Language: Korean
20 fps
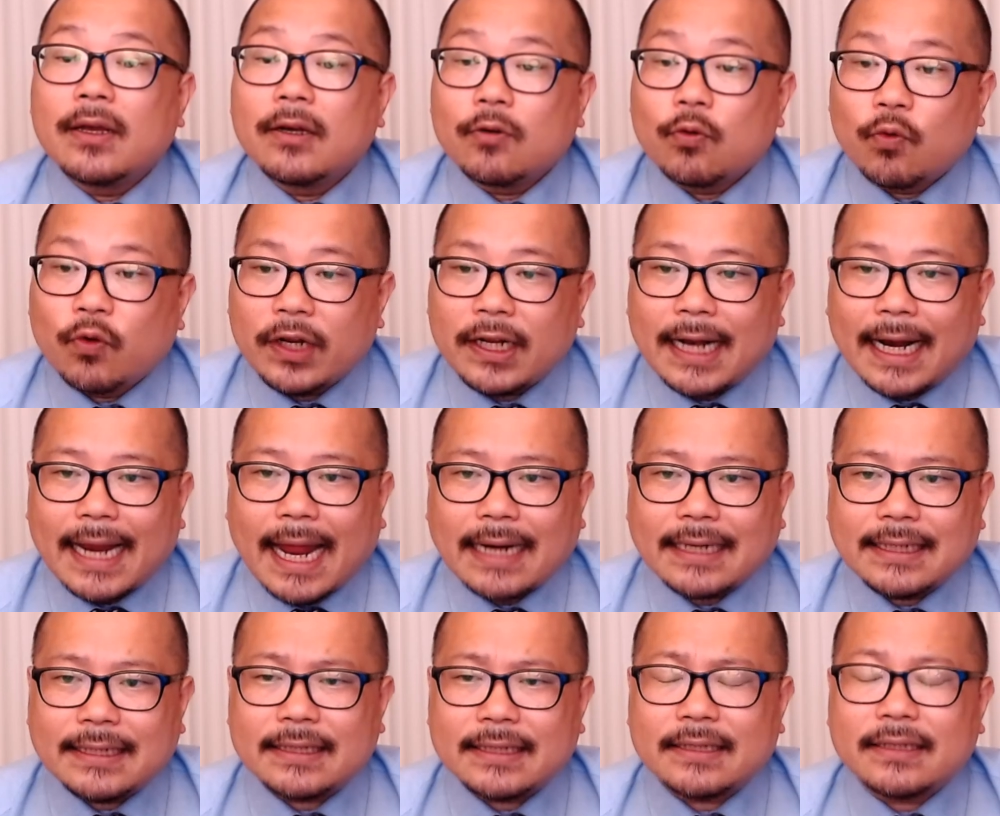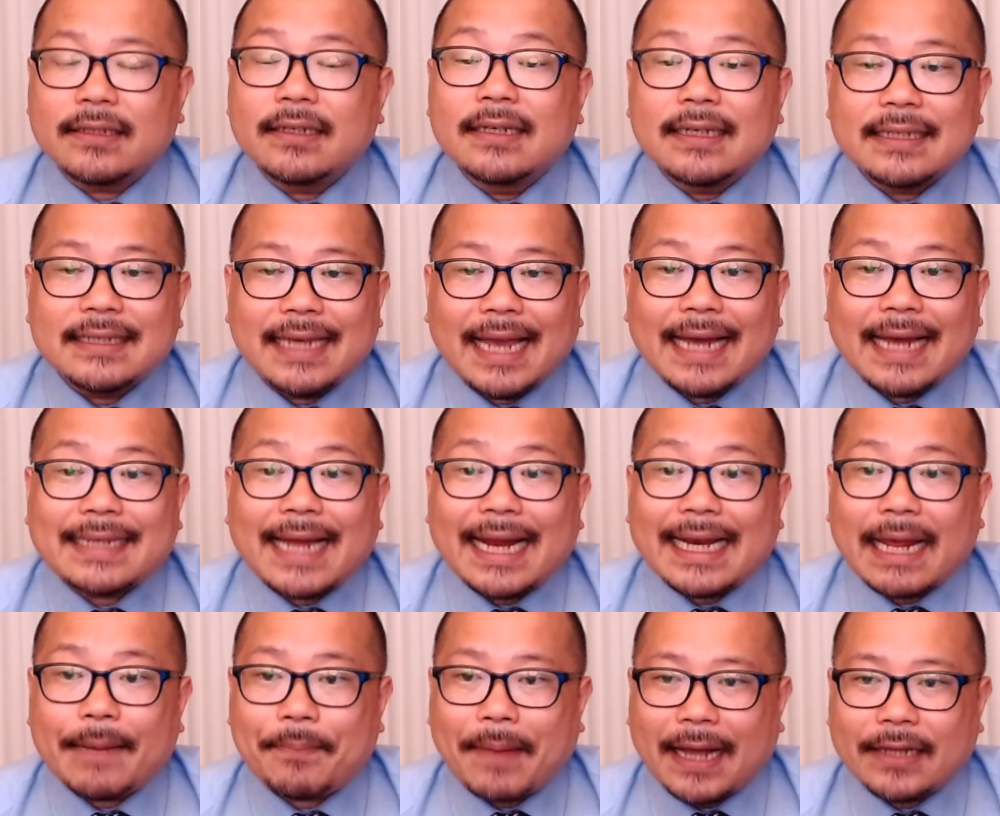우리나라는
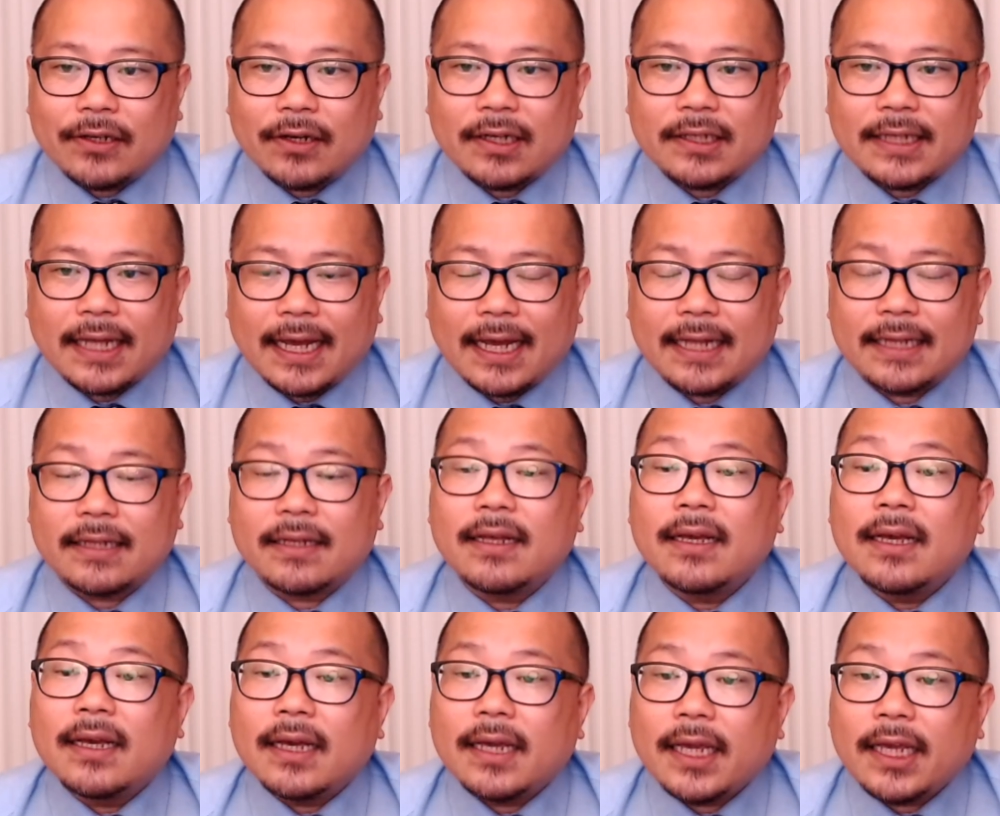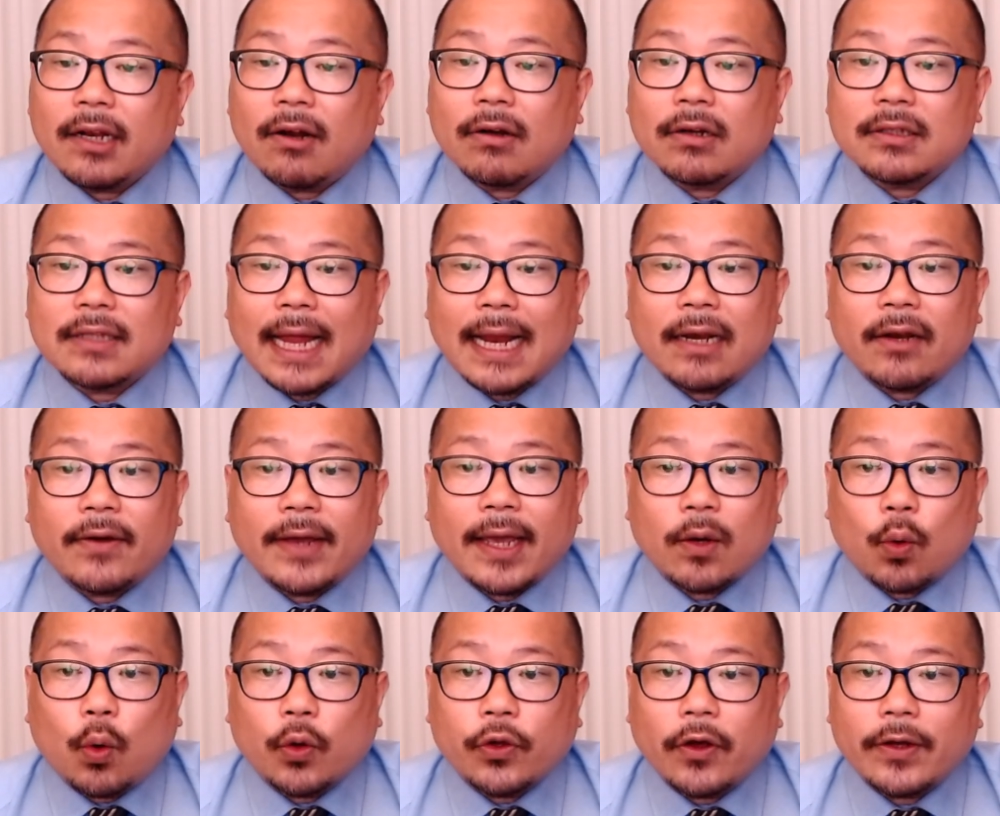예산에 반영이 된 1억 달러의
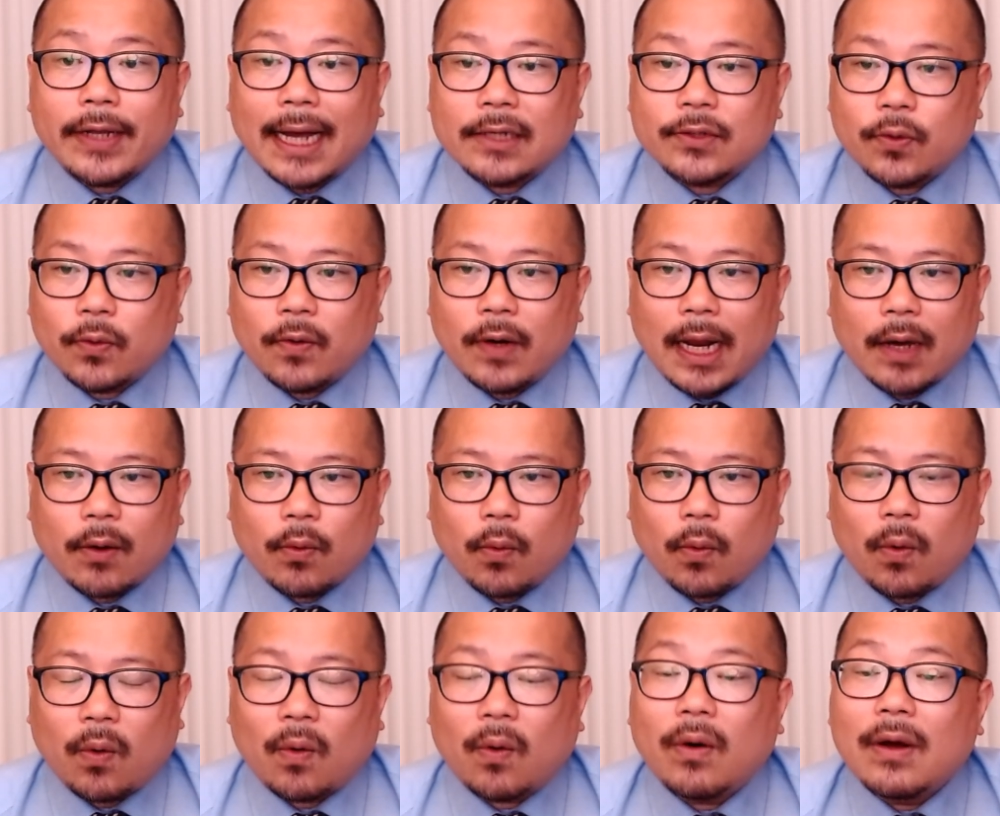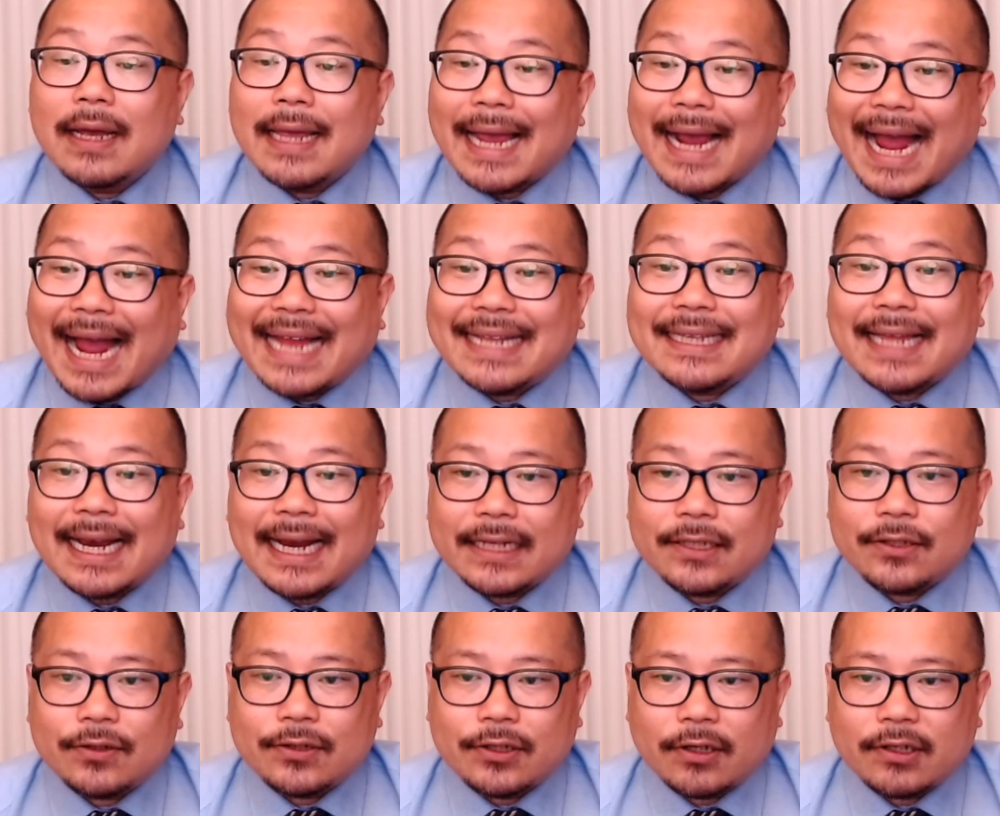공여 약속을 하고 간단한
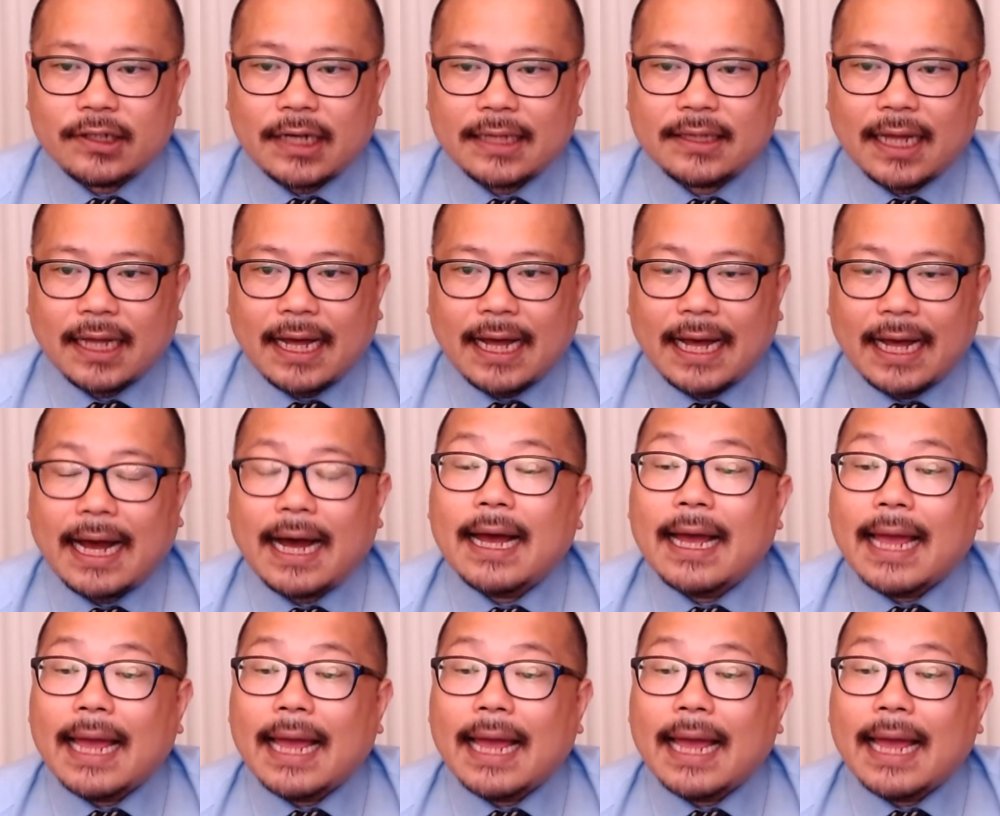연설을 했다.